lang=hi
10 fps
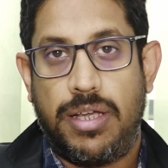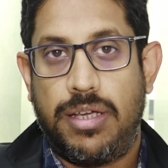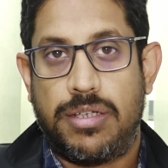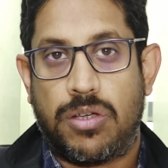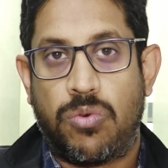नहीं
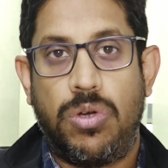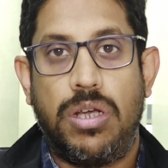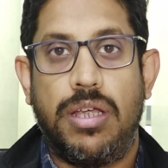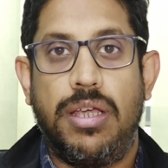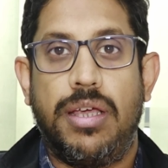है ज़रूरी
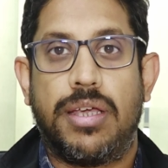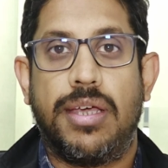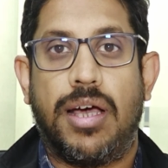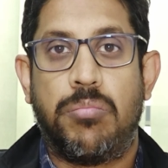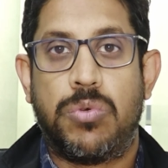नहीं है कि
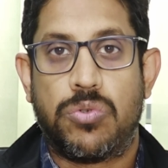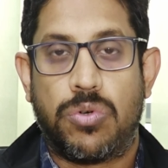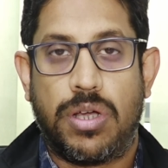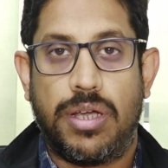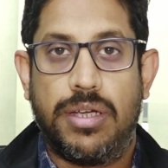आप
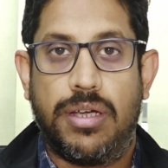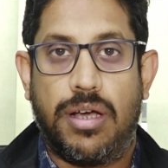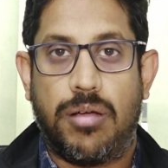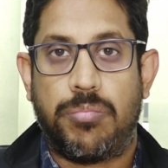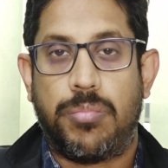बुज़ुर्ग हैं
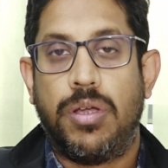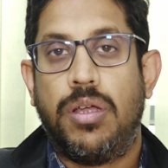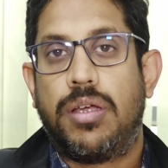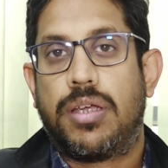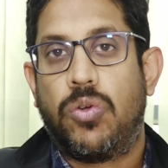
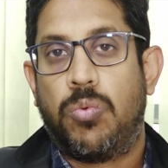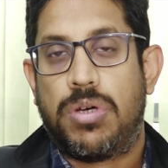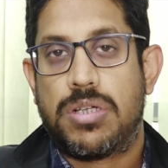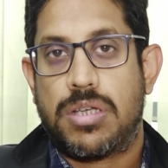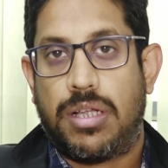आपकी
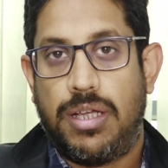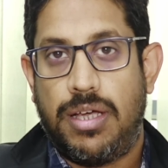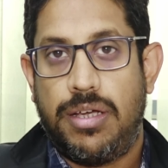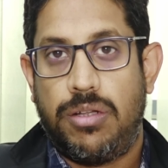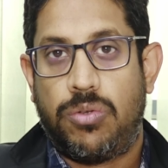उम्र ज़्यादा
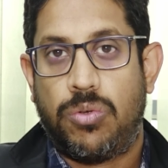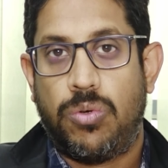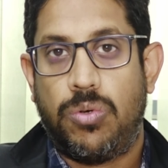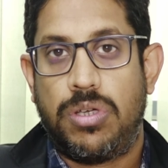है तो